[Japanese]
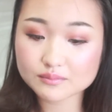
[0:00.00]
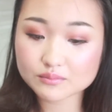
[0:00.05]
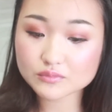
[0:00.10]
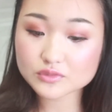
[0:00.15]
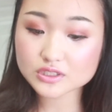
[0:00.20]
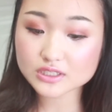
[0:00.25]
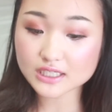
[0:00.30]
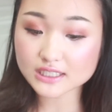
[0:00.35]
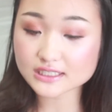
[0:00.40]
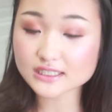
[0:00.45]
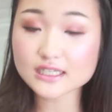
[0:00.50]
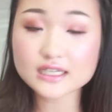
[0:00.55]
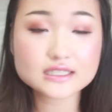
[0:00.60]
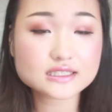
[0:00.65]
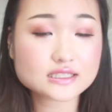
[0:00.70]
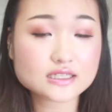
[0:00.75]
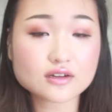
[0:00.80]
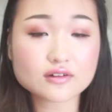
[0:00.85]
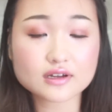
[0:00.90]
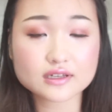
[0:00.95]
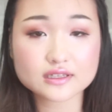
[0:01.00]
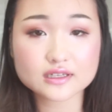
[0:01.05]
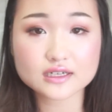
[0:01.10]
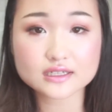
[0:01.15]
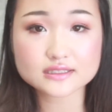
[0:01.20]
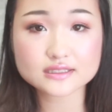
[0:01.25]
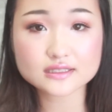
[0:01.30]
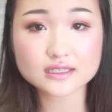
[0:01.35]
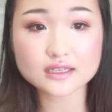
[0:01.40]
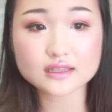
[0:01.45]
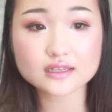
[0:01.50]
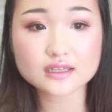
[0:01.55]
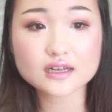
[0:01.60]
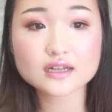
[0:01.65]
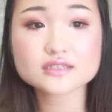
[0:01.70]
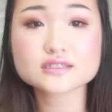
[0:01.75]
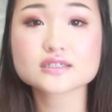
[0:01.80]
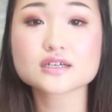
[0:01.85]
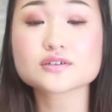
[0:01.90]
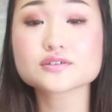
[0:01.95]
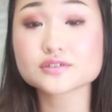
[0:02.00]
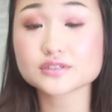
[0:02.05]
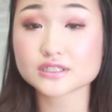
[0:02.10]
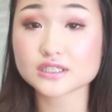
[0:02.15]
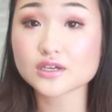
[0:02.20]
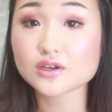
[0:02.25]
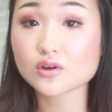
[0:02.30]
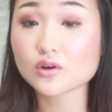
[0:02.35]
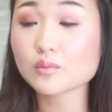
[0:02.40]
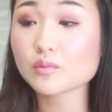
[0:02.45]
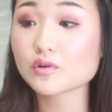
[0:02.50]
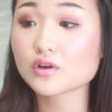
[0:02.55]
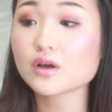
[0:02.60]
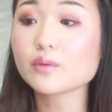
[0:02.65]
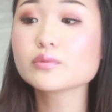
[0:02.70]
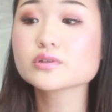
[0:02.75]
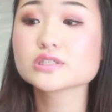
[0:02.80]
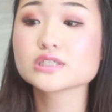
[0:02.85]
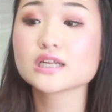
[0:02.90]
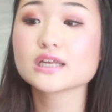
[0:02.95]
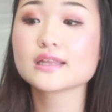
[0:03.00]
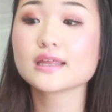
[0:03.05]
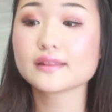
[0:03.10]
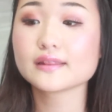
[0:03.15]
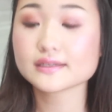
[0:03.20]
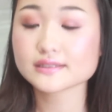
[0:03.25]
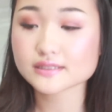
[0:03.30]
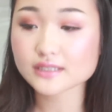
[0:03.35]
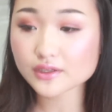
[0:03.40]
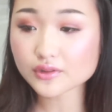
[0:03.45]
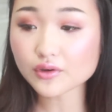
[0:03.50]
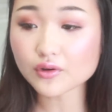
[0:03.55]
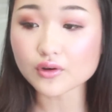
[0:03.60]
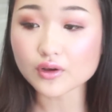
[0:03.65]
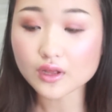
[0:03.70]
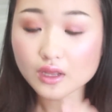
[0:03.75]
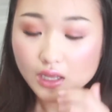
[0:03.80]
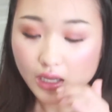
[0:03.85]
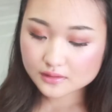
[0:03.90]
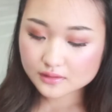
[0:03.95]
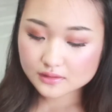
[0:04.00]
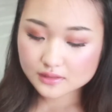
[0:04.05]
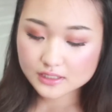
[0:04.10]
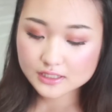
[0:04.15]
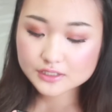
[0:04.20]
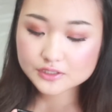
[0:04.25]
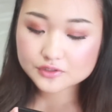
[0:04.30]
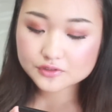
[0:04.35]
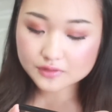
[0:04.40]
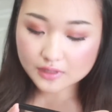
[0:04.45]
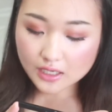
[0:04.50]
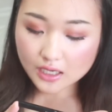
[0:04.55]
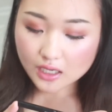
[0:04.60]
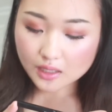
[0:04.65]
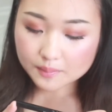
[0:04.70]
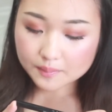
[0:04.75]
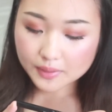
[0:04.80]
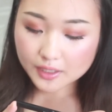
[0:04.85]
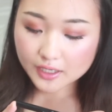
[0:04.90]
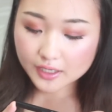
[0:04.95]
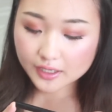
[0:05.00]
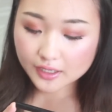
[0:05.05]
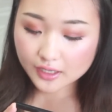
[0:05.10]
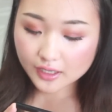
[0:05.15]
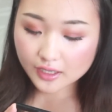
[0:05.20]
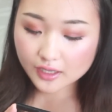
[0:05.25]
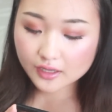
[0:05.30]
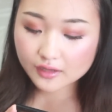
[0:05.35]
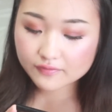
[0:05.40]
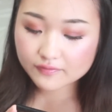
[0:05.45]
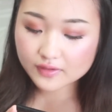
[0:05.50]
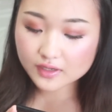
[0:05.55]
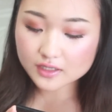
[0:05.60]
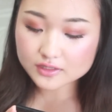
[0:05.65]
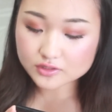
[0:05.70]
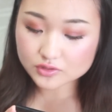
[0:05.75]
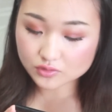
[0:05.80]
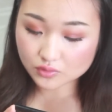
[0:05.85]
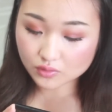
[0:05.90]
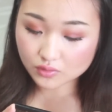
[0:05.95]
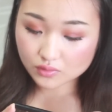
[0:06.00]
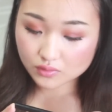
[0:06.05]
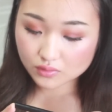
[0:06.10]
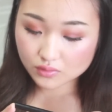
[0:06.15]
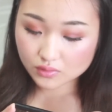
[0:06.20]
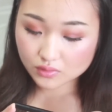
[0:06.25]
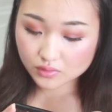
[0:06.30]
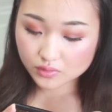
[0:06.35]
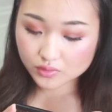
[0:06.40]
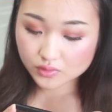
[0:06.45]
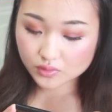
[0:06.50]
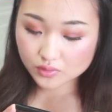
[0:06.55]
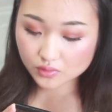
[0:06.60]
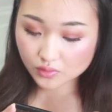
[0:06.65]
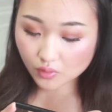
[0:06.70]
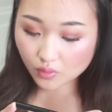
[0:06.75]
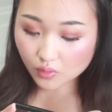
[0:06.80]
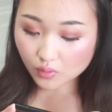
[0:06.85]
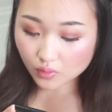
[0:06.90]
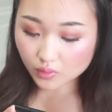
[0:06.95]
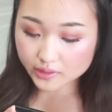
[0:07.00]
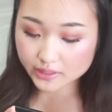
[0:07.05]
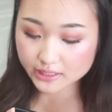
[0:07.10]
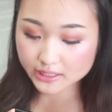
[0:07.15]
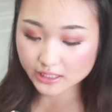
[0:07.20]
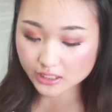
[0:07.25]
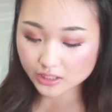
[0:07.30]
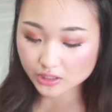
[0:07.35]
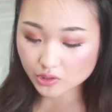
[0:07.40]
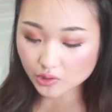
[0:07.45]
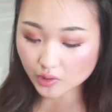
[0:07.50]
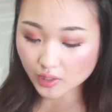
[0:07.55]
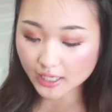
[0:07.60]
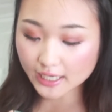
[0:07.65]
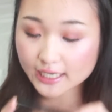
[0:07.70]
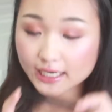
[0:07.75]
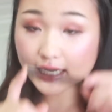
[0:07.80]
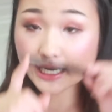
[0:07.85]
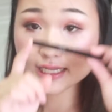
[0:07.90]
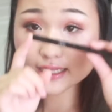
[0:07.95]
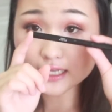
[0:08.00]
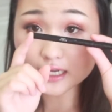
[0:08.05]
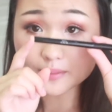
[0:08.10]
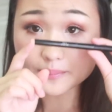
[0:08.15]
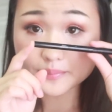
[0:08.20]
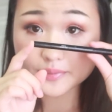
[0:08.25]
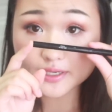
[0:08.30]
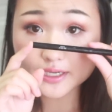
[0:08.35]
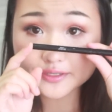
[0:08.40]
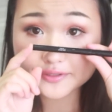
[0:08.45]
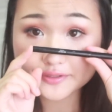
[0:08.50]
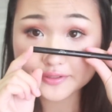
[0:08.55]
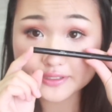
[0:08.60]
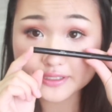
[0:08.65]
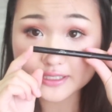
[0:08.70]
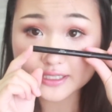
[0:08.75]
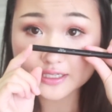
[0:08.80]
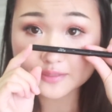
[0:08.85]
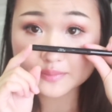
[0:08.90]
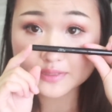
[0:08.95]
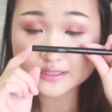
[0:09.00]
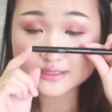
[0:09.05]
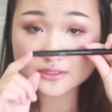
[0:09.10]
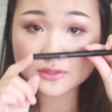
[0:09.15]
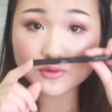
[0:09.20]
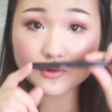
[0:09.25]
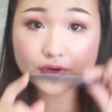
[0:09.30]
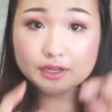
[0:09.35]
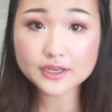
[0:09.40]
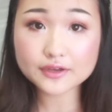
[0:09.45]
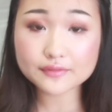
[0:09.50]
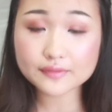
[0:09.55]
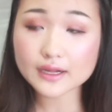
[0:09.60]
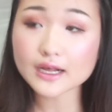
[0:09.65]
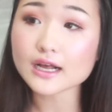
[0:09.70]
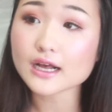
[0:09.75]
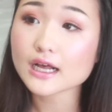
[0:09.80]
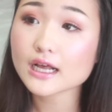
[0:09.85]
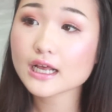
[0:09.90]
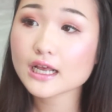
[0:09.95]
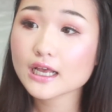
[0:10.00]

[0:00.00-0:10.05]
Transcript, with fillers: もしかしたら違う方が使ったら違う風に思うかもしれないんですけどリデュア by A ファーストのリキッドアイライナーブラックになりますこれは